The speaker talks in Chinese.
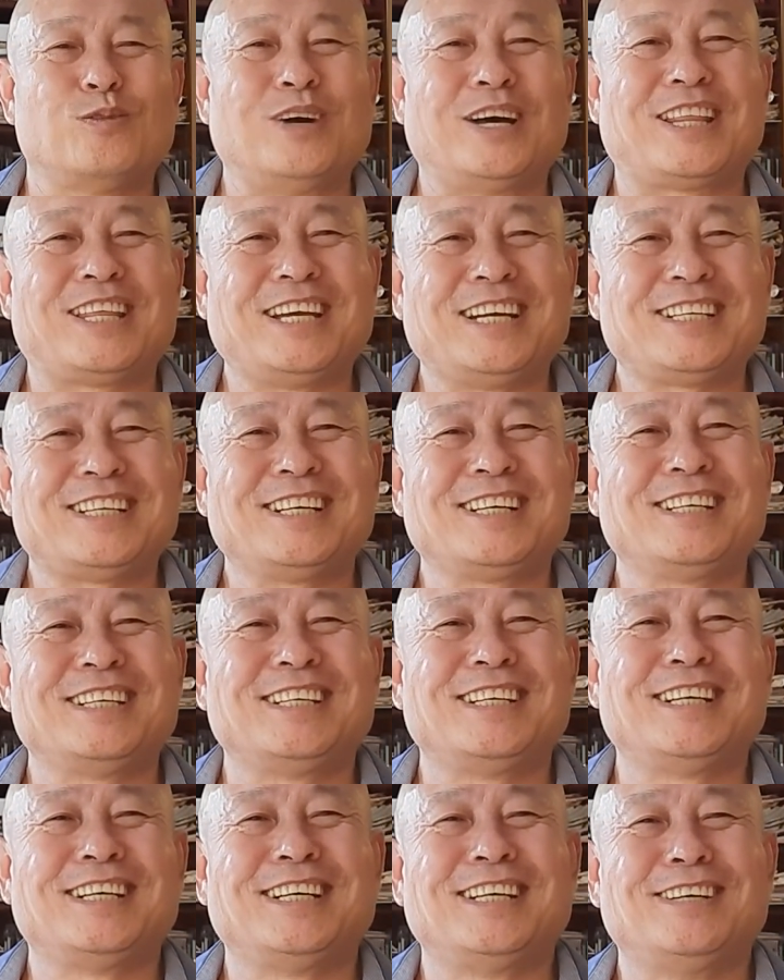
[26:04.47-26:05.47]
我在这
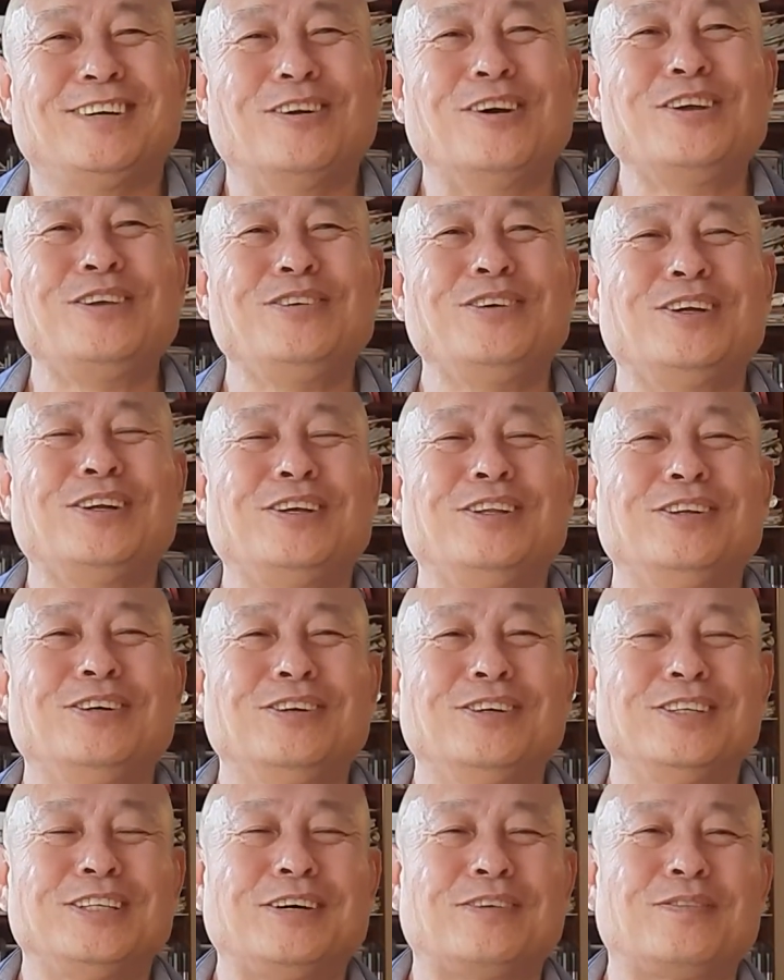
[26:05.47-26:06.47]
个《论语》里
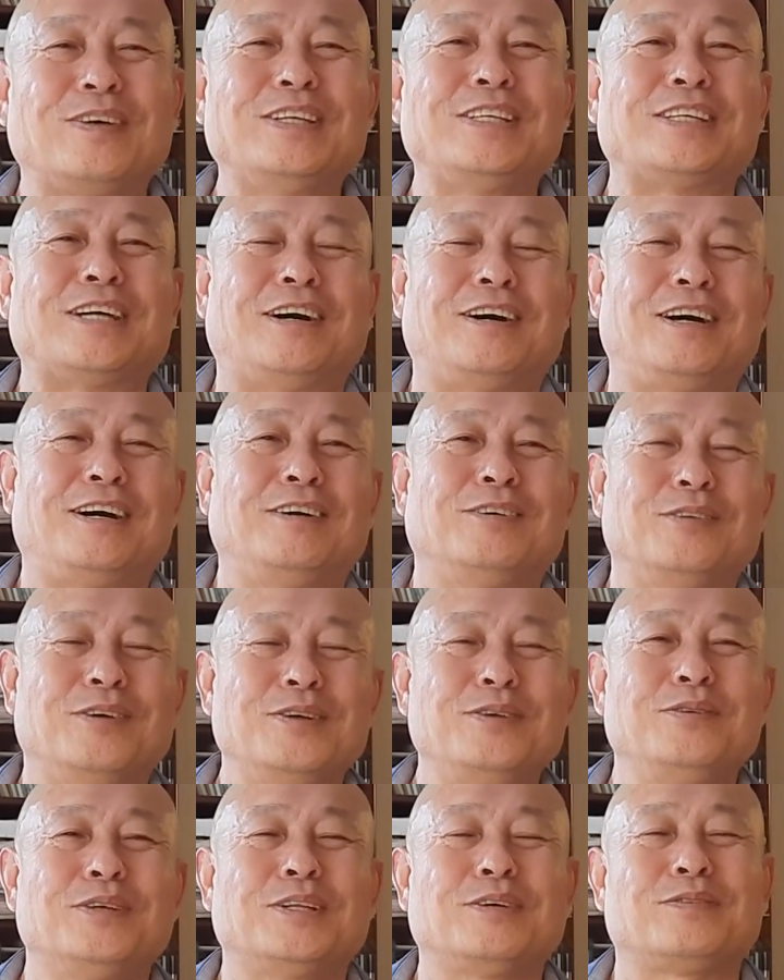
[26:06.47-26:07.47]
头的分享啊，《
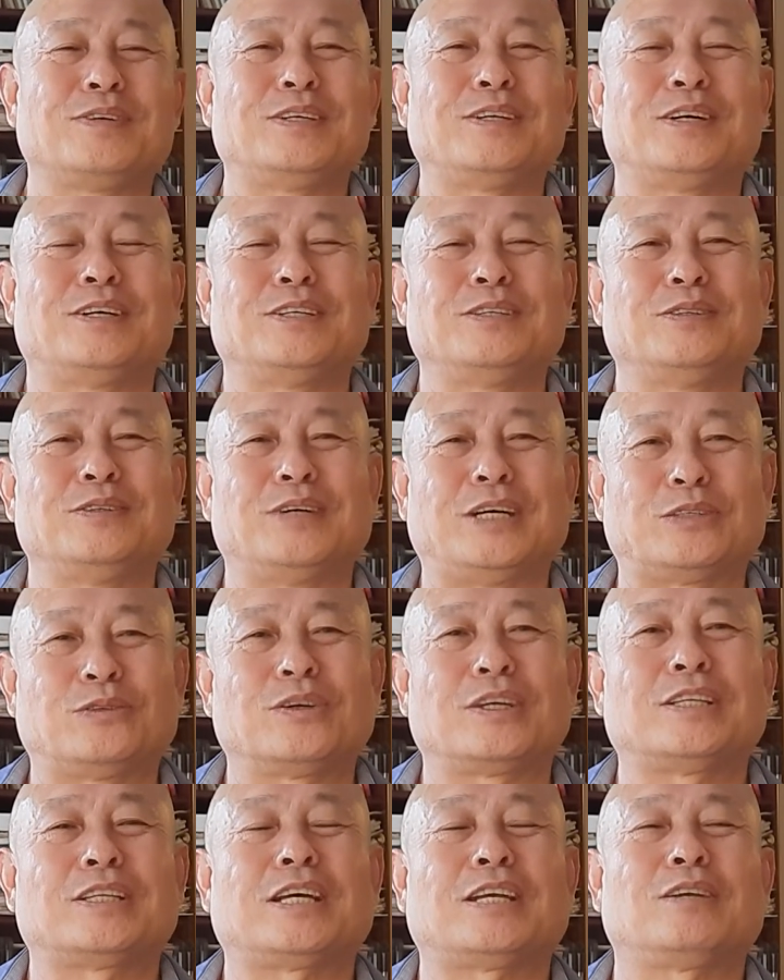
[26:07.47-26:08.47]
论语》的分享里头啊，
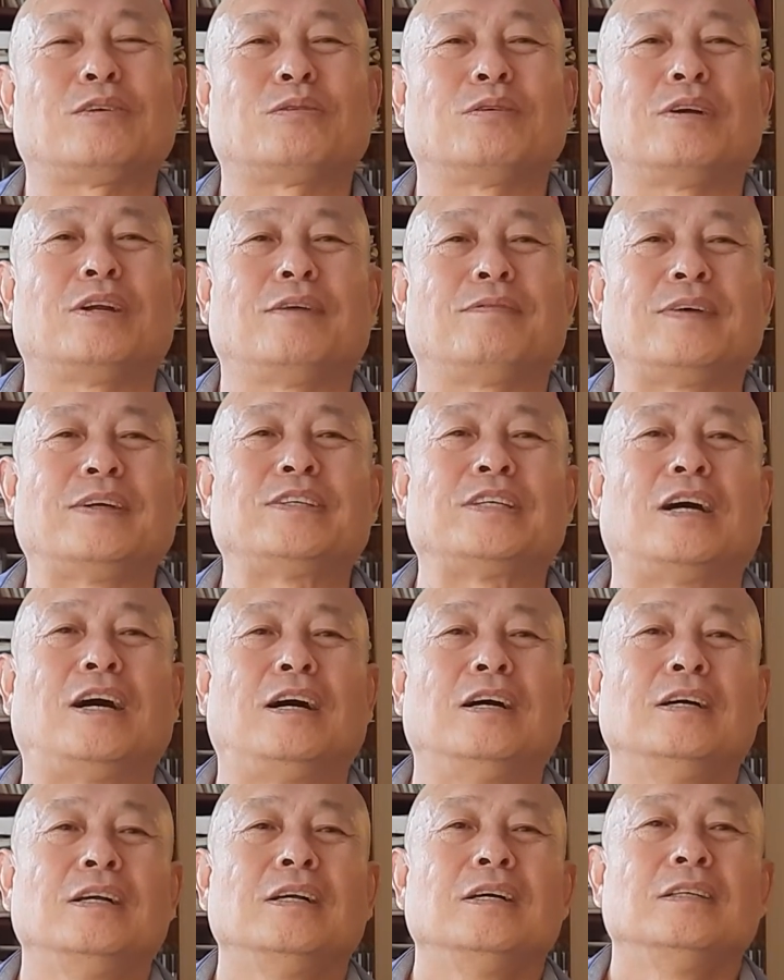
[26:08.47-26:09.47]
都跟大家做了分
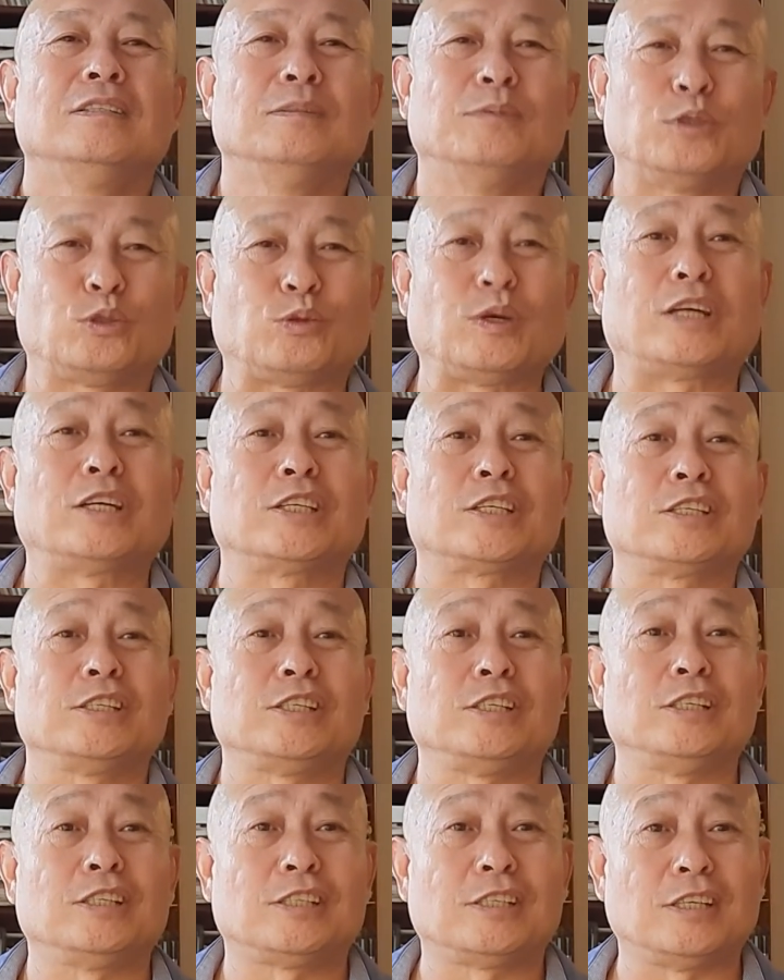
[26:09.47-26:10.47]
享。那么，学而时
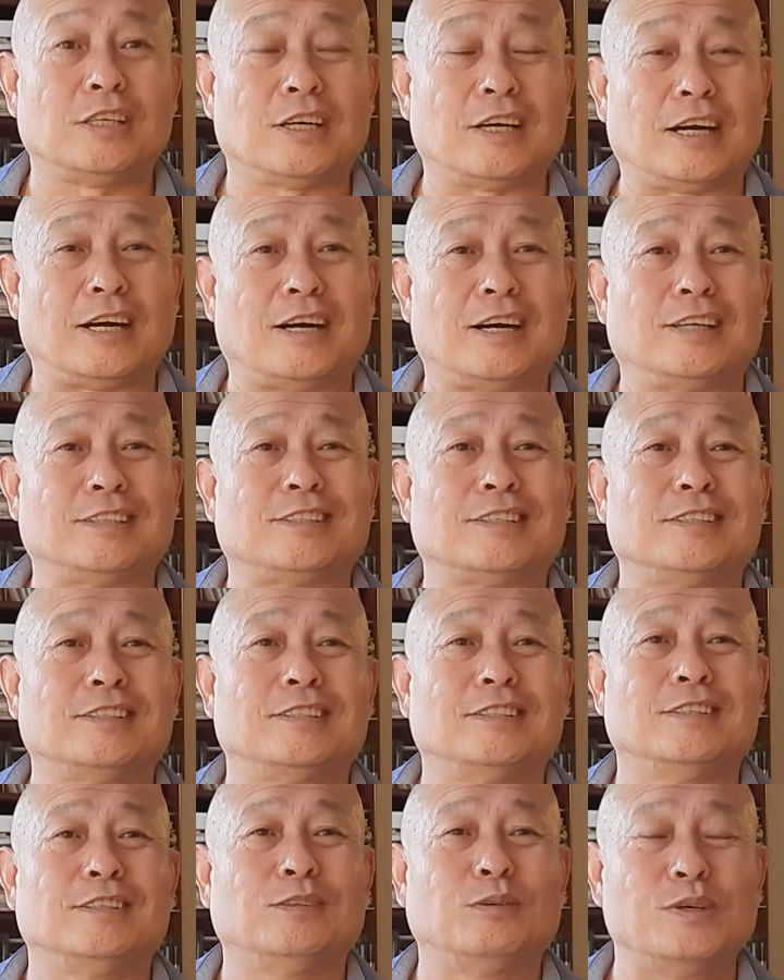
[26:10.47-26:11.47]
习之啊，这
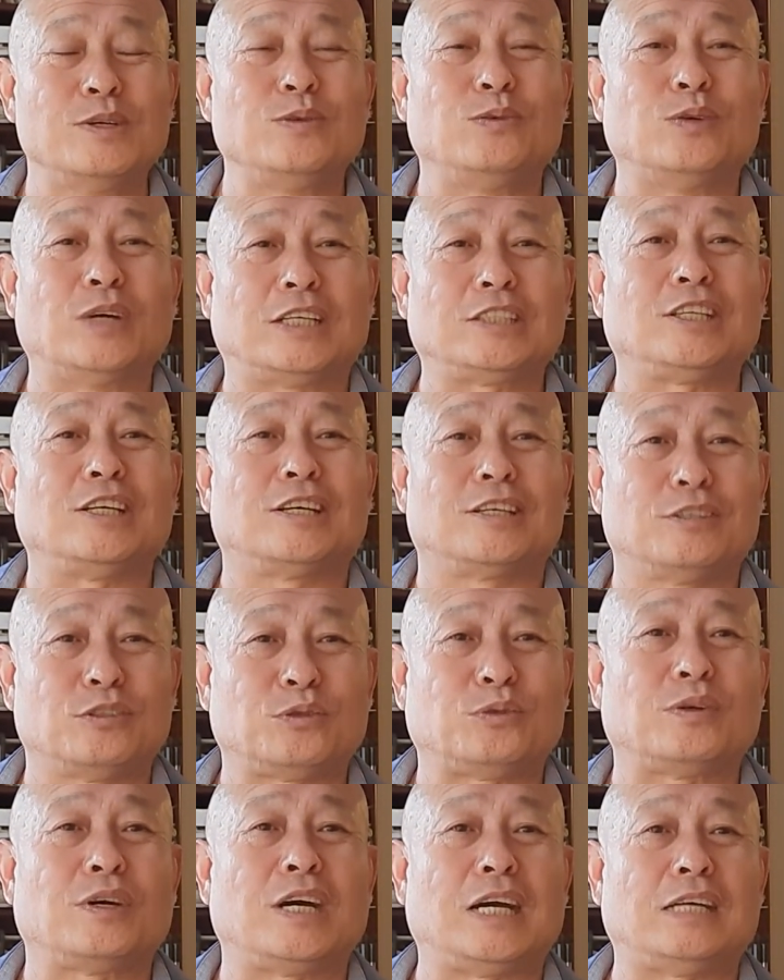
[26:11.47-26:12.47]
个《论语》啊，第二
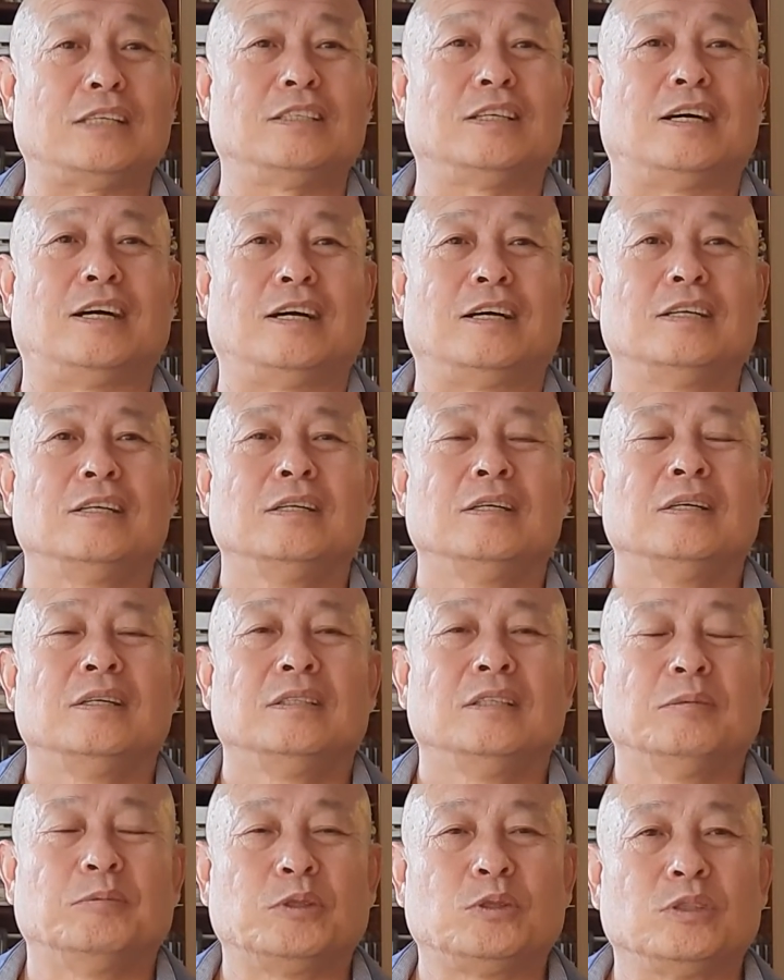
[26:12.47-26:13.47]
学啊，
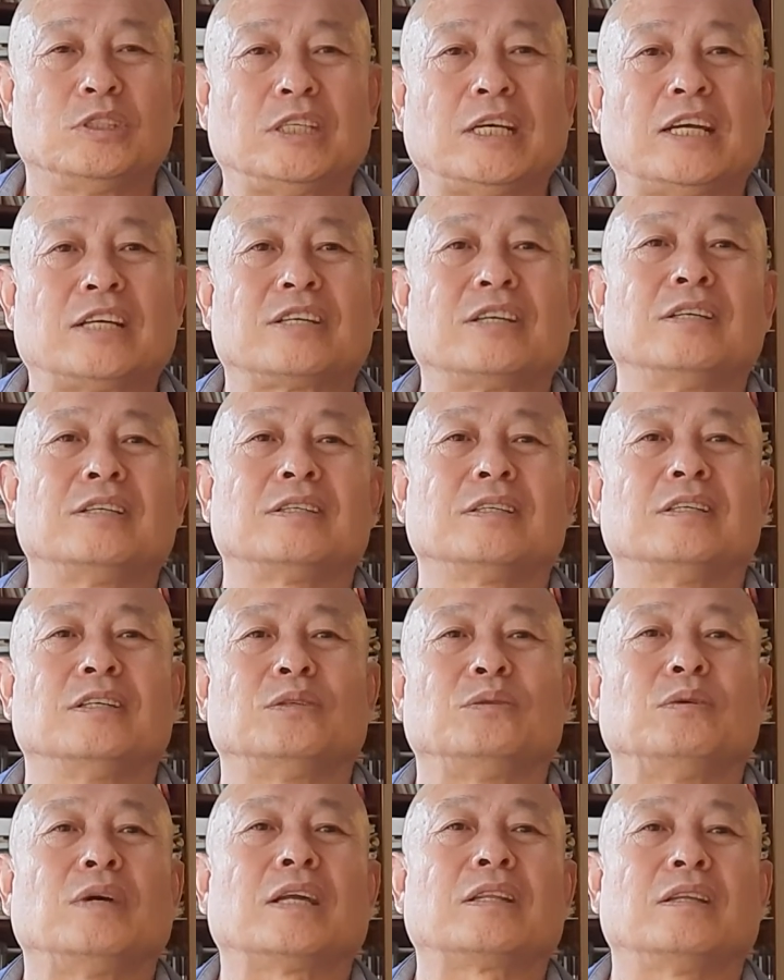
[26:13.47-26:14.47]
那么就解释了这个“
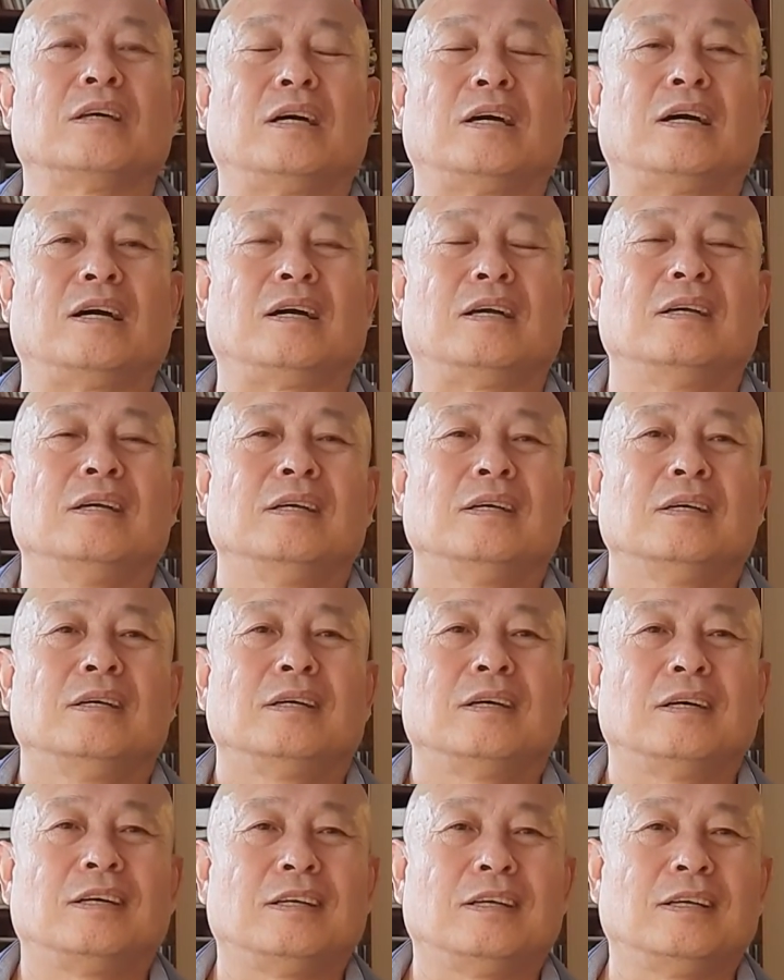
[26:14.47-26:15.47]
学”字啊。
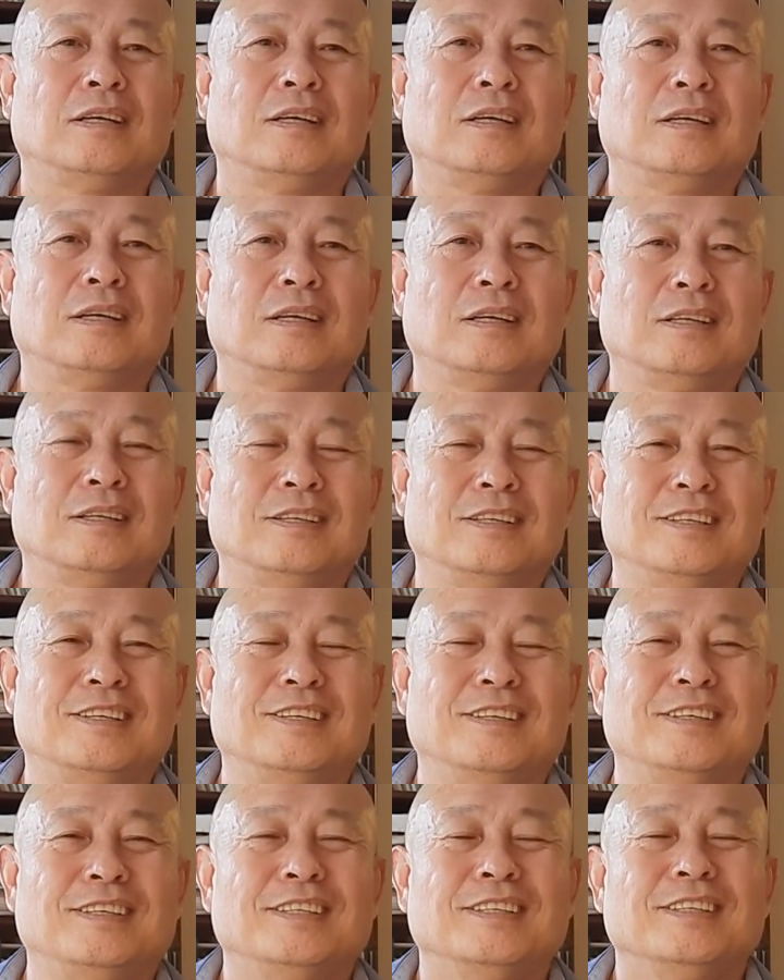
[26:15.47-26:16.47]
呃呵，